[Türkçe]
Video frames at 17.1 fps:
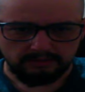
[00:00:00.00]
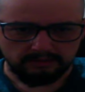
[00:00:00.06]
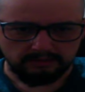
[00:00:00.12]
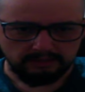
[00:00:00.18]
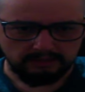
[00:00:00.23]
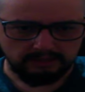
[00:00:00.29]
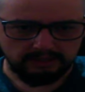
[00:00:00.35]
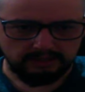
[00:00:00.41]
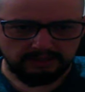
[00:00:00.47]

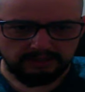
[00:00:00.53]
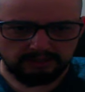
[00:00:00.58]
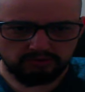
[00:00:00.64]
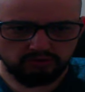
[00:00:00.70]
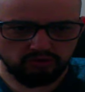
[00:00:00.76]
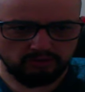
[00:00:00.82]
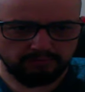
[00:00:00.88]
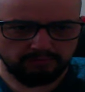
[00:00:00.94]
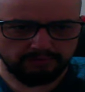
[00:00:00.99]
Gelen
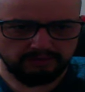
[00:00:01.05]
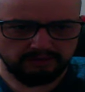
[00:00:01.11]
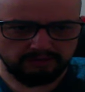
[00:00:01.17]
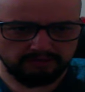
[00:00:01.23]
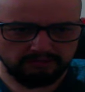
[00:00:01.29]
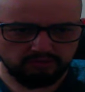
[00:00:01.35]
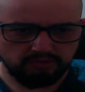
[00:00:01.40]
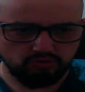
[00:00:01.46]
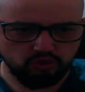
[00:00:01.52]
çöpret.
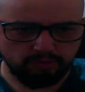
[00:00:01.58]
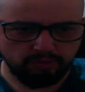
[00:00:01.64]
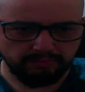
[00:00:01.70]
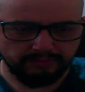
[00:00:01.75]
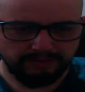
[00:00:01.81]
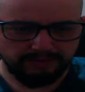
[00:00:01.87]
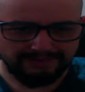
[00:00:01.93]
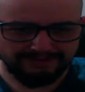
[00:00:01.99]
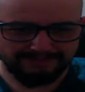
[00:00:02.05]

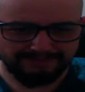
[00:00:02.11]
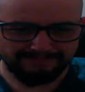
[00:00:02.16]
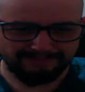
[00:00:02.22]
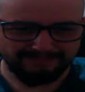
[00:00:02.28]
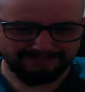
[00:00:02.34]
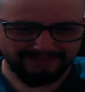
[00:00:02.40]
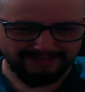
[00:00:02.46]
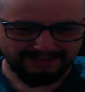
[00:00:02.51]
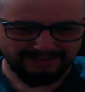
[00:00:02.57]
Çöpret.
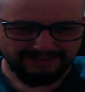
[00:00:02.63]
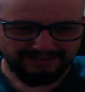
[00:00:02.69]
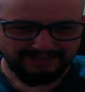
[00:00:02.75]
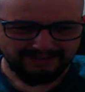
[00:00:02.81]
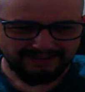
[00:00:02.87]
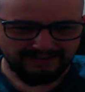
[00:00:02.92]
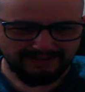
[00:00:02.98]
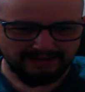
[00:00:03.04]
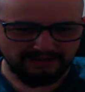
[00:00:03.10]

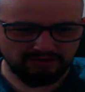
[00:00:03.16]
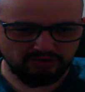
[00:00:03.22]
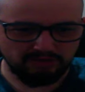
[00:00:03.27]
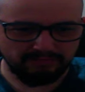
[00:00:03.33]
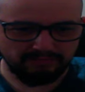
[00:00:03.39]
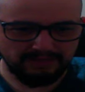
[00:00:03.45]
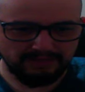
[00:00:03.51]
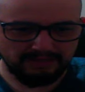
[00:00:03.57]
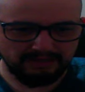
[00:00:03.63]
Gelen
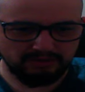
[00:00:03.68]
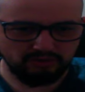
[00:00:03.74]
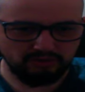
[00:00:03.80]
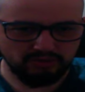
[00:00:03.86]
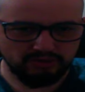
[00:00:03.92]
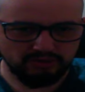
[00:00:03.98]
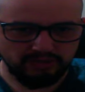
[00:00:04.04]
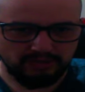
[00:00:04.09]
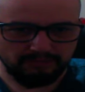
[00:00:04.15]
çöpler
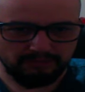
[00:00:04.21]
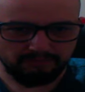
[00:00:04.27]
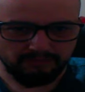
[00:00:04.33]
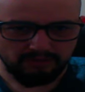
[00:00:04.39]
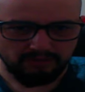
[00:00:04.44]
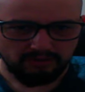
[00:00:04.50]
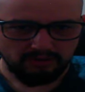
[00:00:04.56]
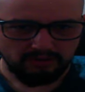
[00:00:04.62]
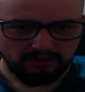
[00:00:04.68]
700k.
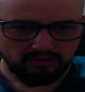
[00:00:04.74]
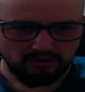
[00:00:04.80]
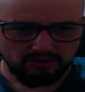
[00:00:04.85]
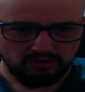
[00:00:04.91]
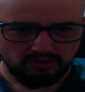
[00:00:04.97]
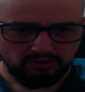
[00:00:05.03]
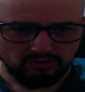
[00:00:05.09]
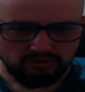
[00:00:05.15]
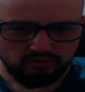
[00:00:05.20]

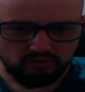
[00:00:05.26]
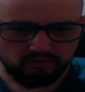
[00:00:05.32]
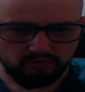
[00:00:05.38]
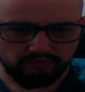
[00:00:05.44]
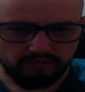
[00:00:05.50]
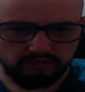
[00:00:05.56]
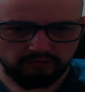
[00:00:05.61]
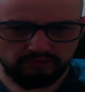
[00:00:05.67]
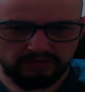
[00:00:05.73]
Şu
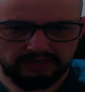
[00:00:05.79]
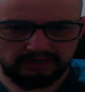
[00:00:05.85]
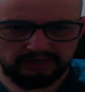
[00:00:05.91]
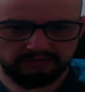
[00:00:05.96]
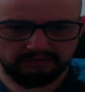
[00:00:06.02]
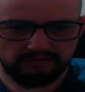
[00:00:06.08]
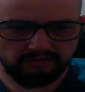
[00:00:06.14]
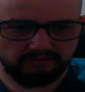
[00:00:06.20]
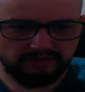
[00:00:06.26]
Warrior
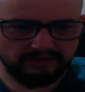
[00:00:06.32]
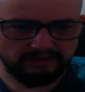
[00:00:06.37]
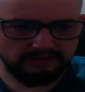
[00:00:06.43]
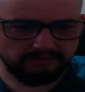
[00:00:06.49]
elitleri falan